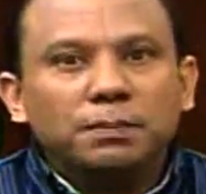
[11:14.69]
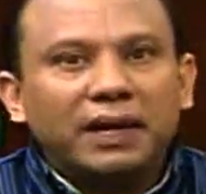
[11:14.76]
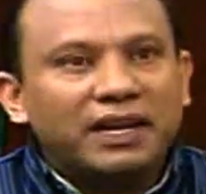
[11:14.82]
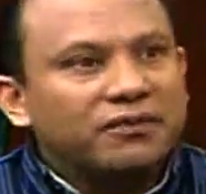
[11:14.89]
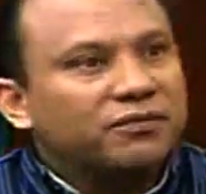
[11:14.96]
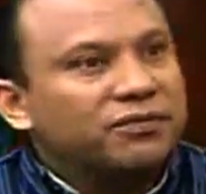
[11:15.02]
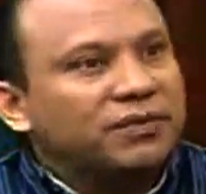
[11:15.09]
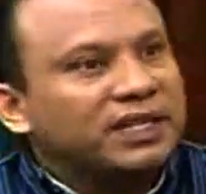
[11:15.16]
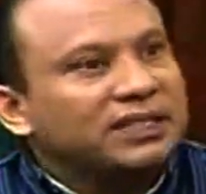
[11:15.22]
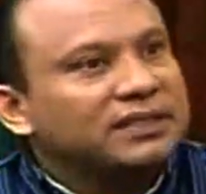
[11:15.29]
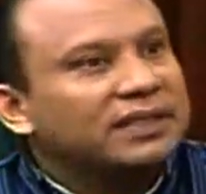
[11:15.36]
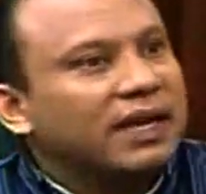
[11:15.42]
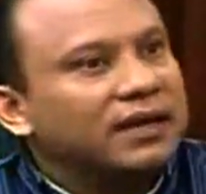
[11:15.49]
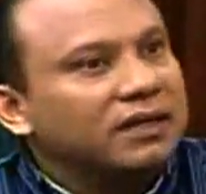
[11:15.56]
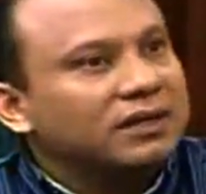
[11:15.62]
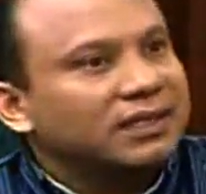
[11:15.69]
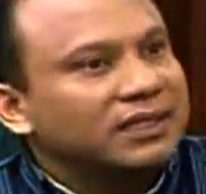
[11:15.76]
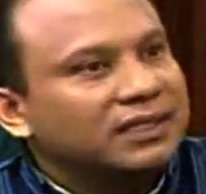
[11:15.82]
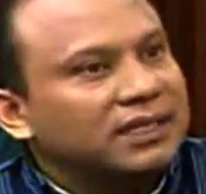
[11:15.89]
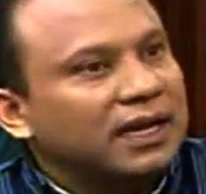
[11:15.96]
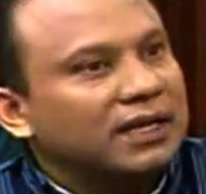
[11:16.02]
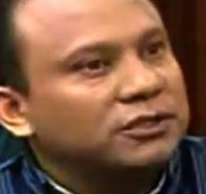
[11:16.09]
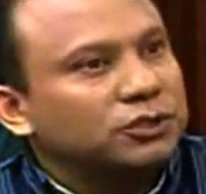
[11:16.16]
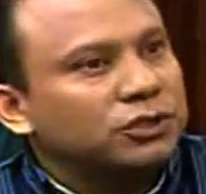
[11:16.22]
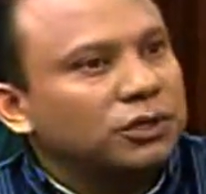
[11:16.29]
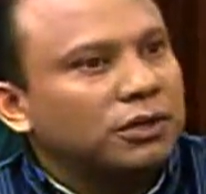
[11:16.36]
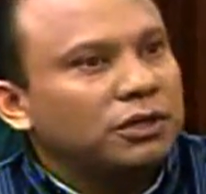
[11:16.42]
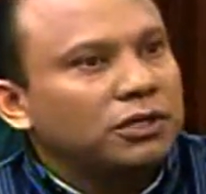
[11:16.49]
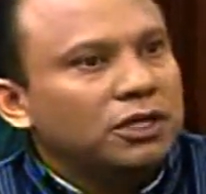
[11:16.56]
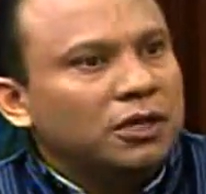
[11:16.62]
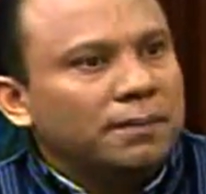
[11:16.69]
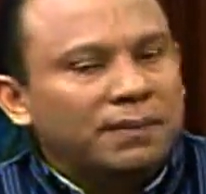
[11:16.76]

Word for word: para enfrentar el rechazo,